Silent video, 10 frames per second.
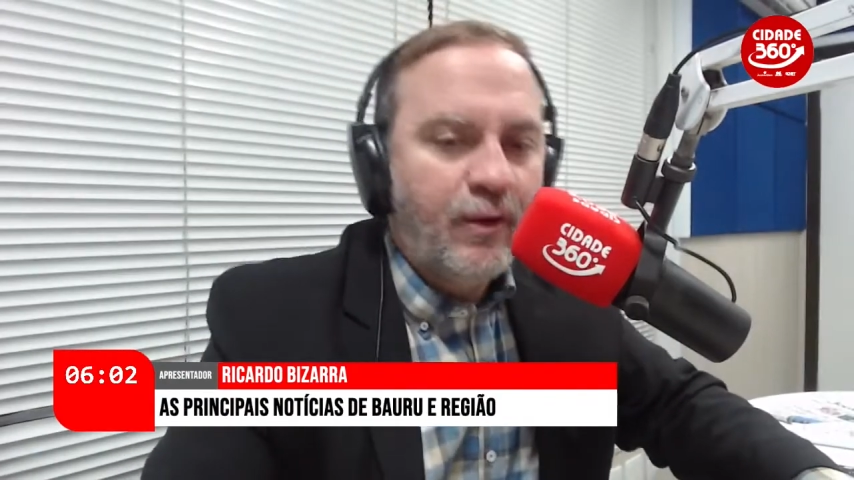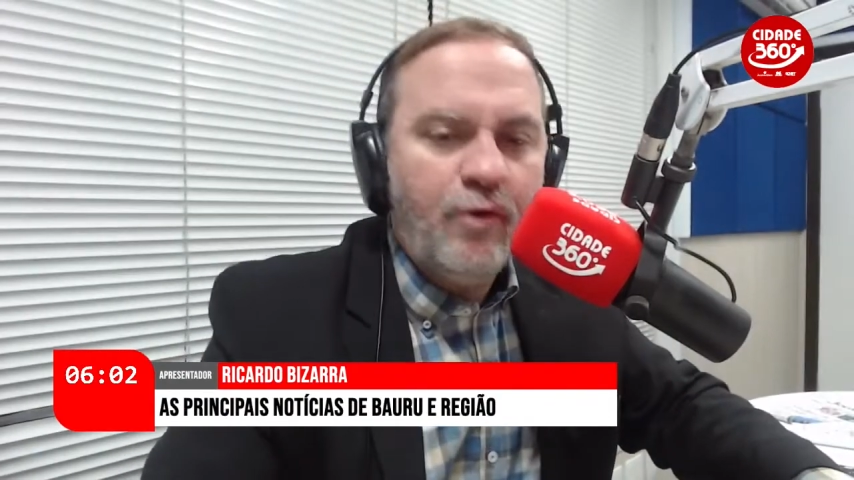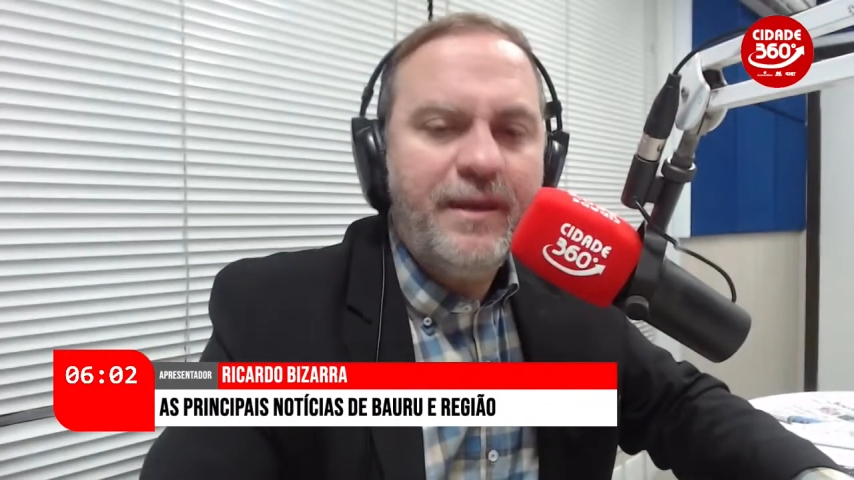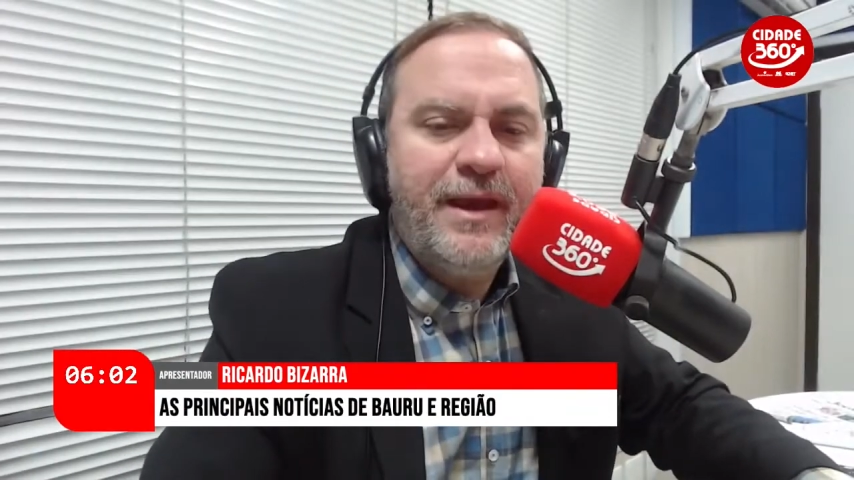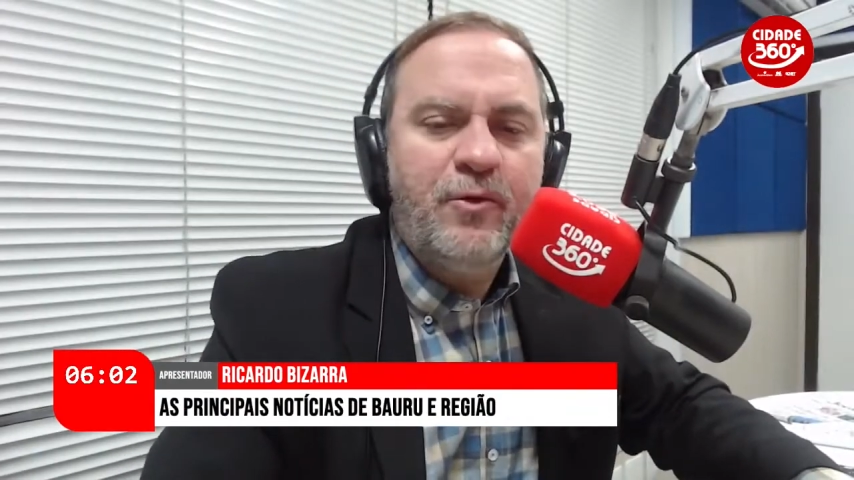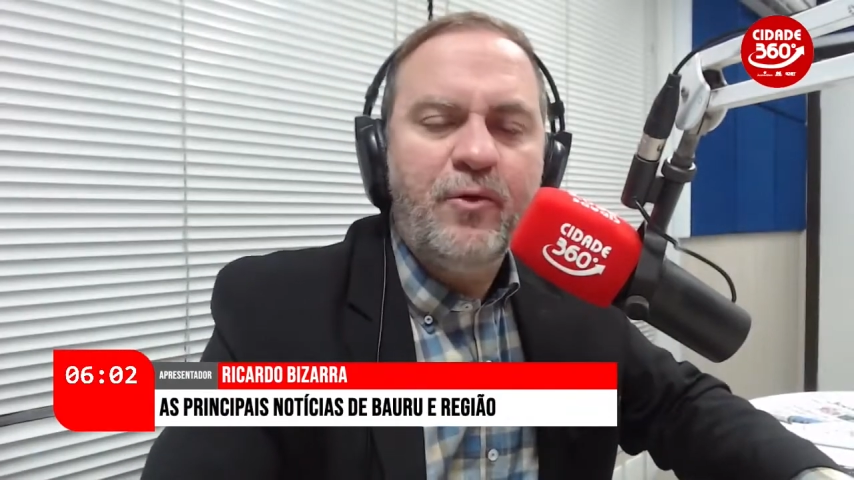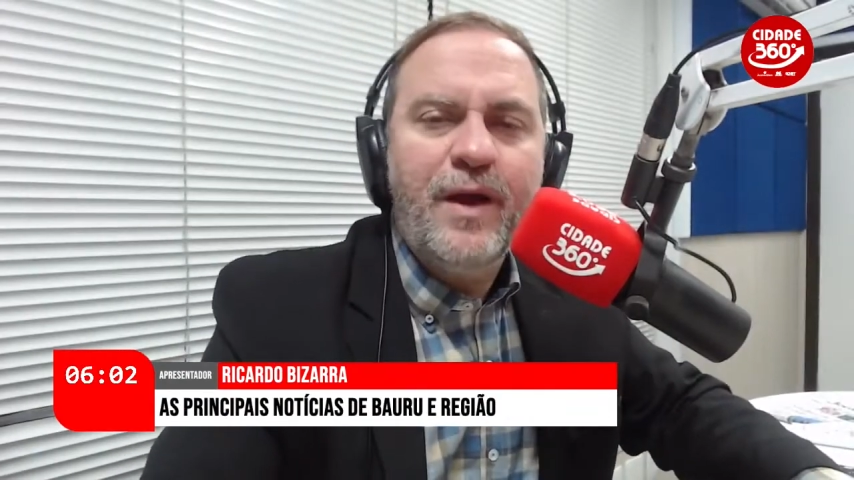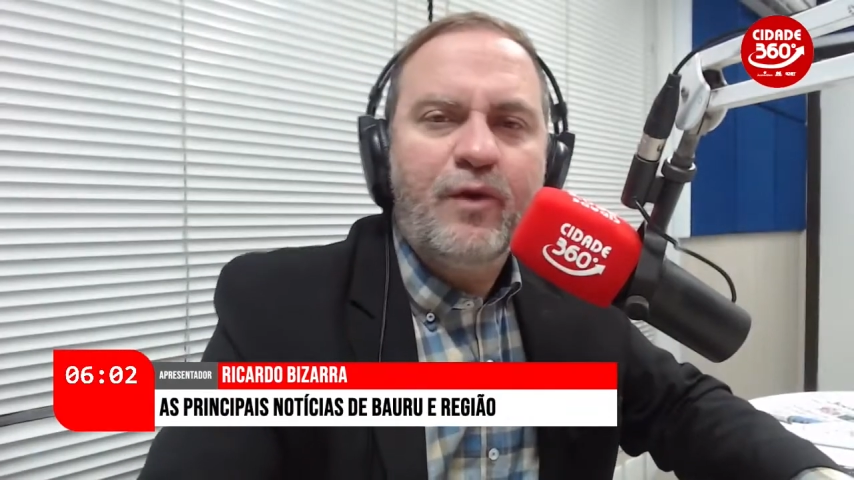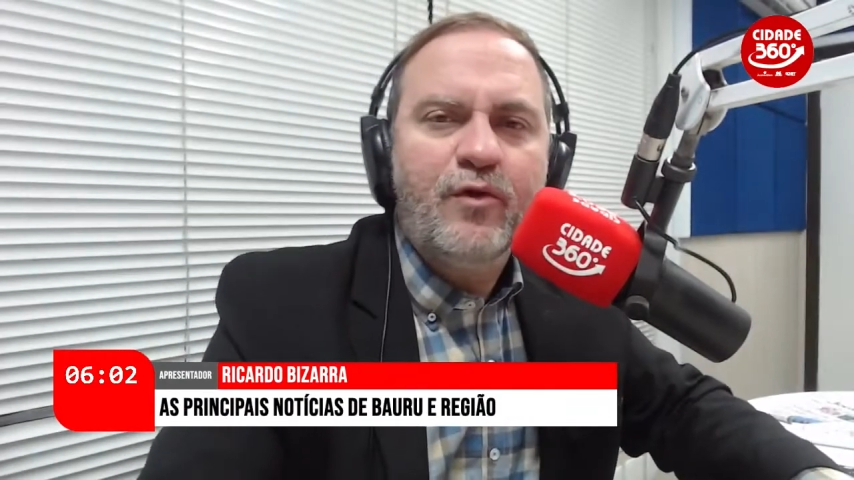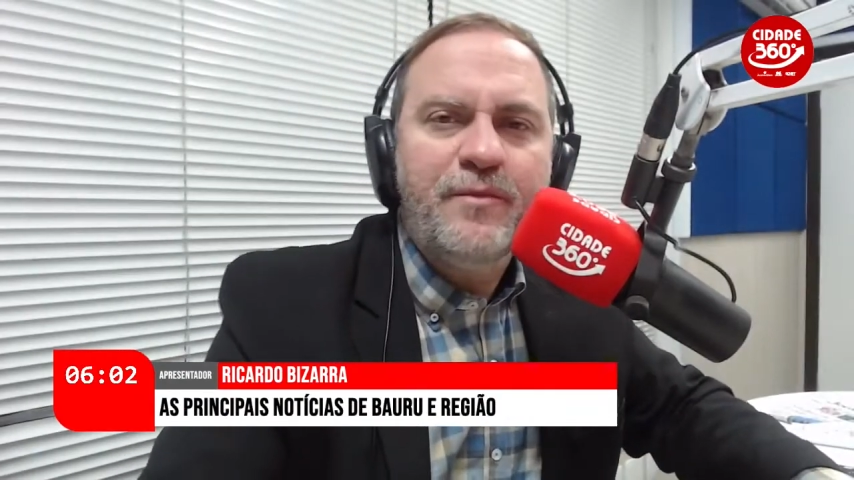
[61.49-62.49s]
E comigo,
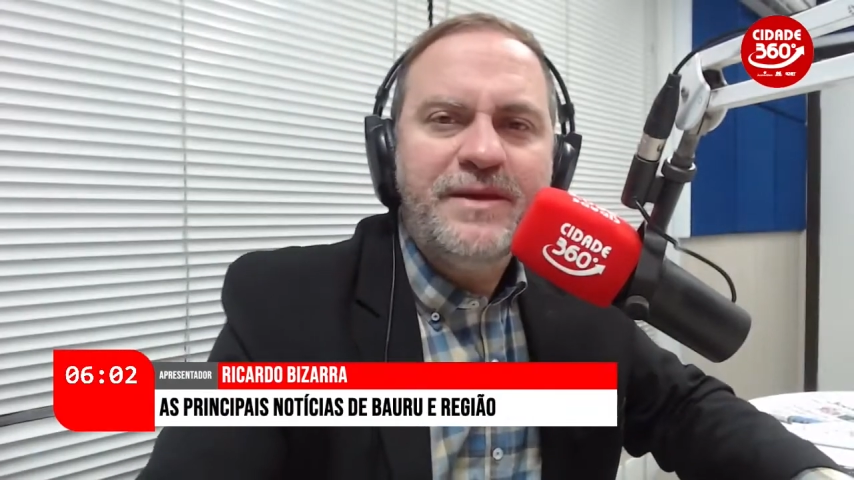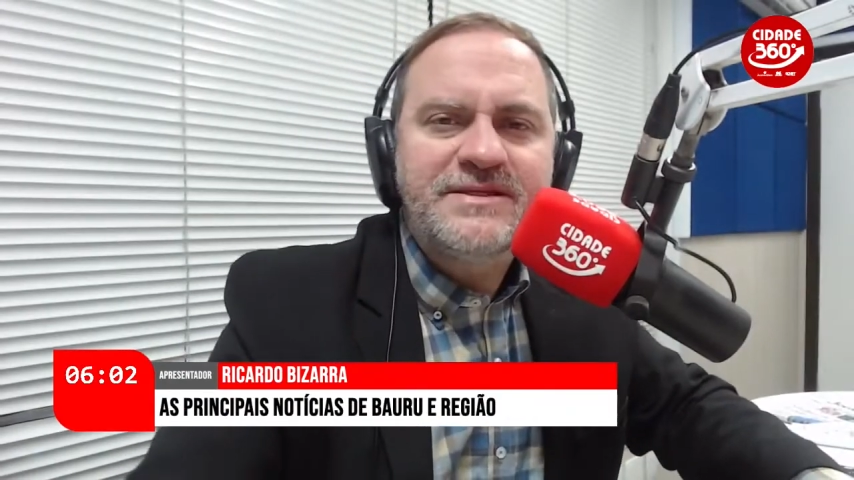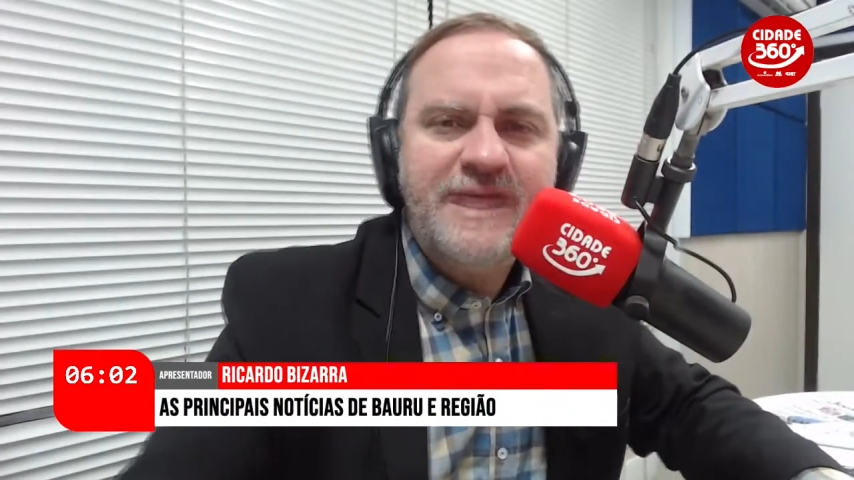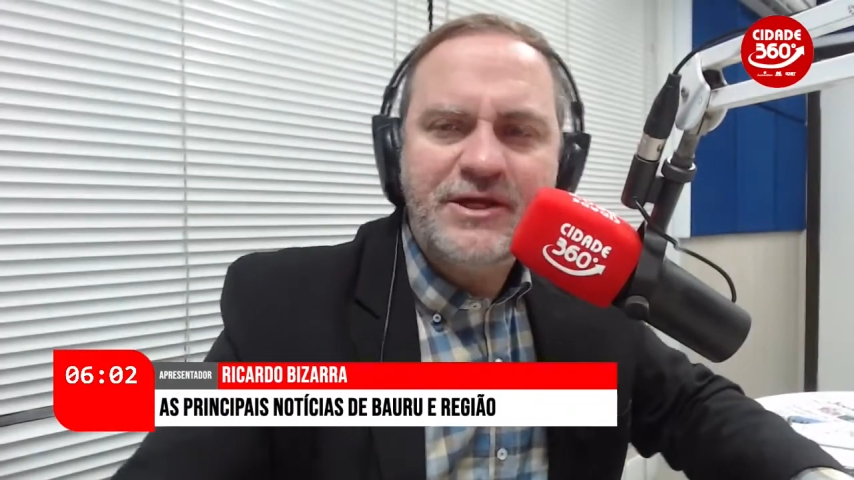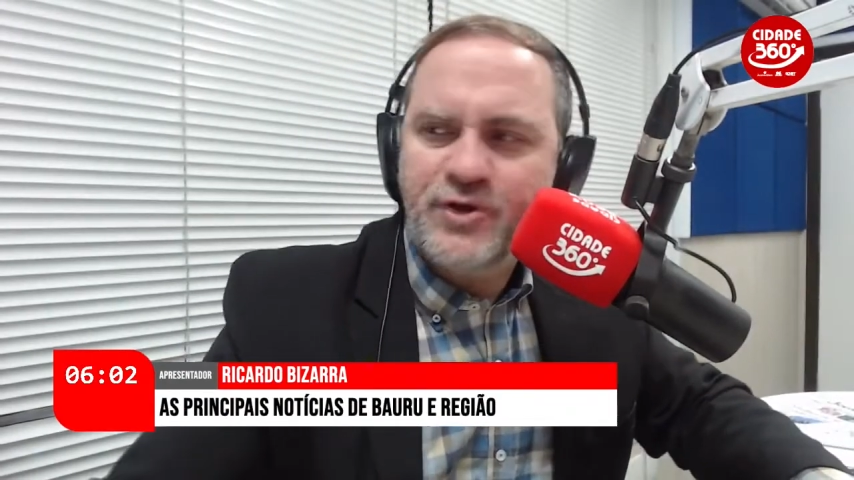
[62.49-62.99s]
o economista